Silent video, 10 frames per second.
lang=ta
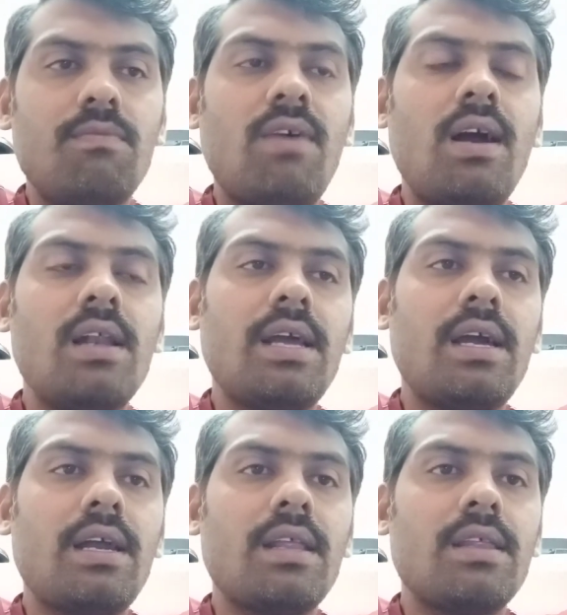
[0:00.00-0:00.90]

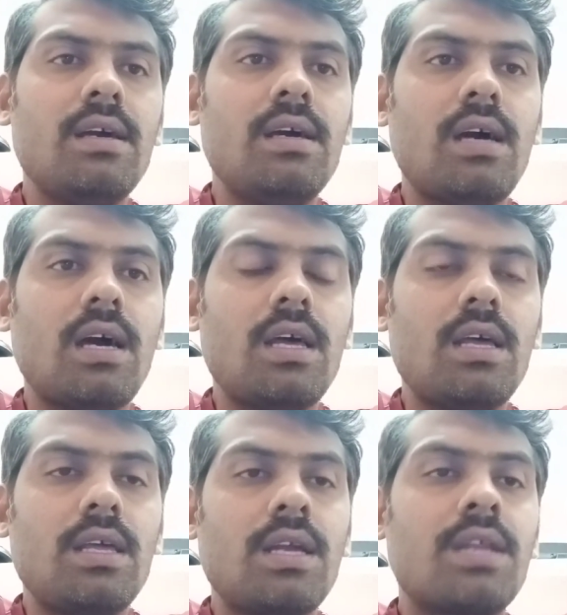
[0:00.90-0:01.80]
வாழ்க்கைங்கிறது
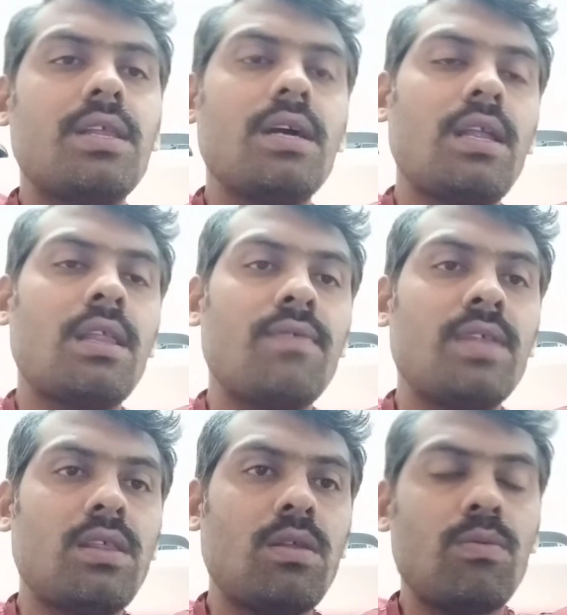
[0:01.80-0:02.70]
எடுத்துக்கிறத
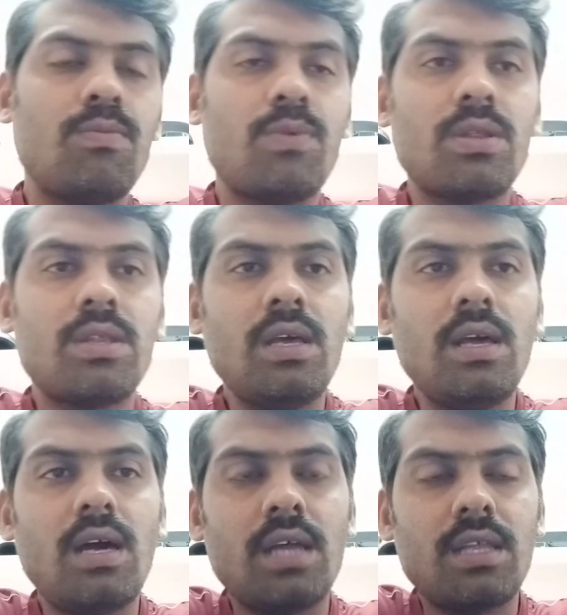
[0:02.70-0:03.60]
விதத்தையும் பொறுத்து
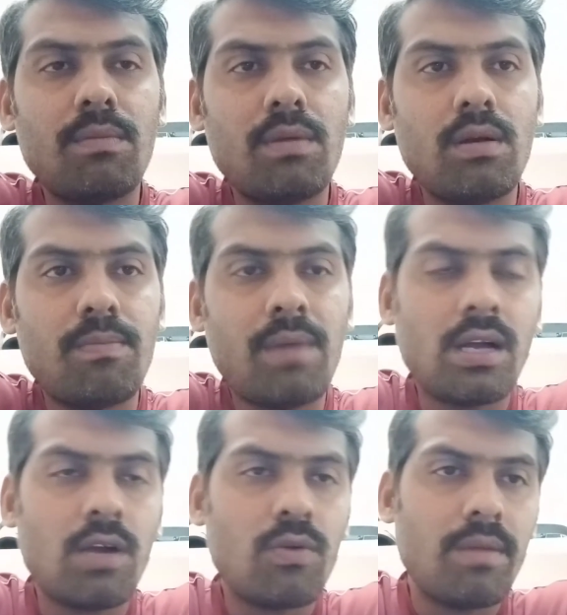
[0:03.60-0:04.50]
அதை நம்ம
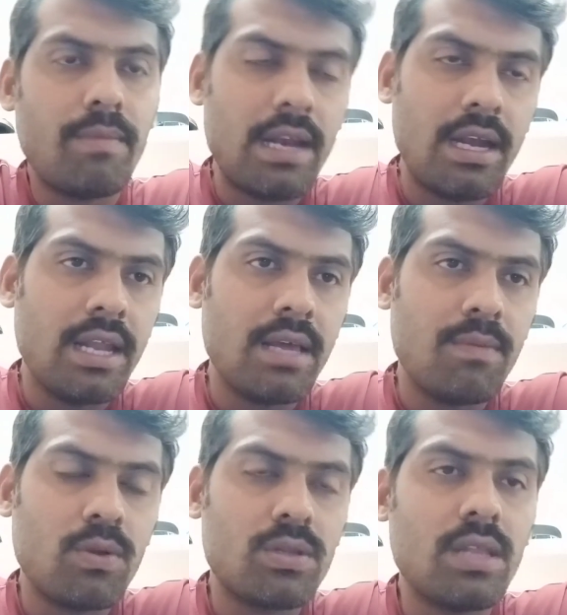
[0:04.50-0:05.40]
பார்க்கக்கூடிய மனநிலையை
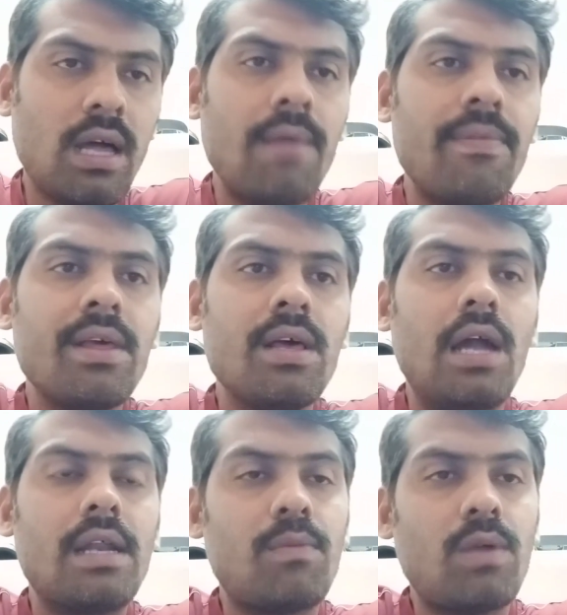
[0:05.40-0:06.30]
பொறுத்து தான்
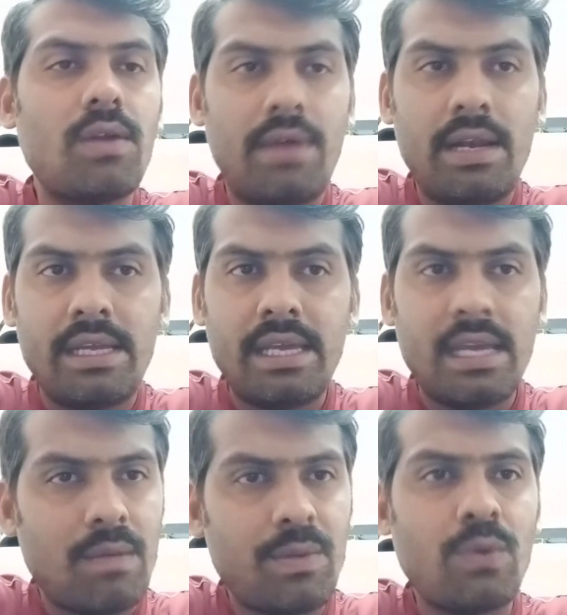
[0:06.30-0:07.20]
நம்மளோட
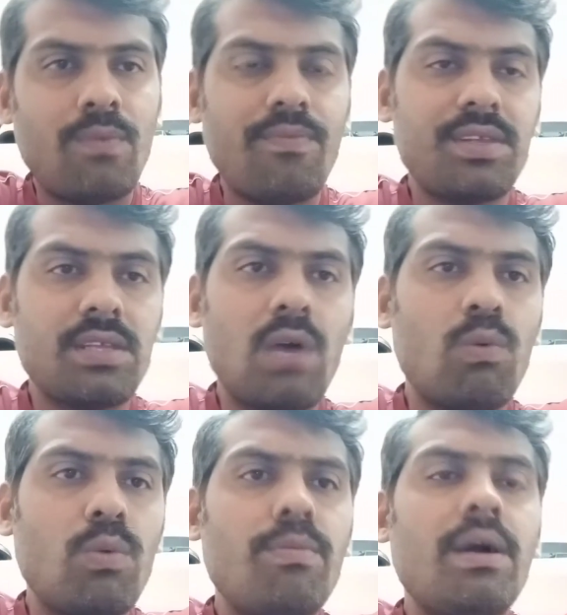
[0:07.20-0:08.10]
வாழ்க்கையை அமையும்
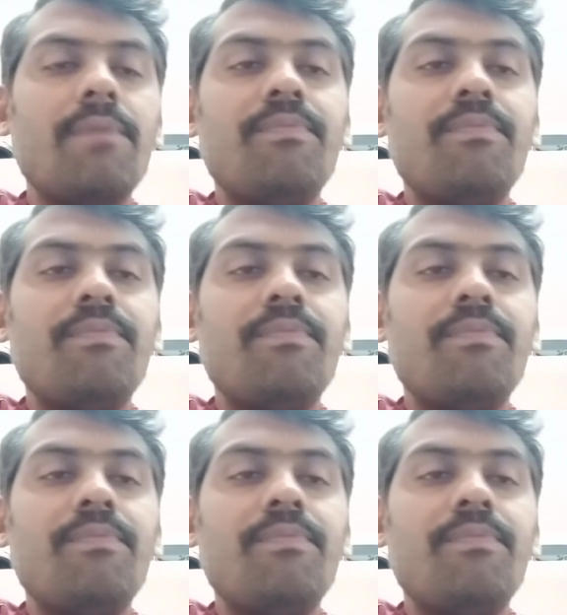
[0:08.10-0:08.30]
இதுதான் உண்மை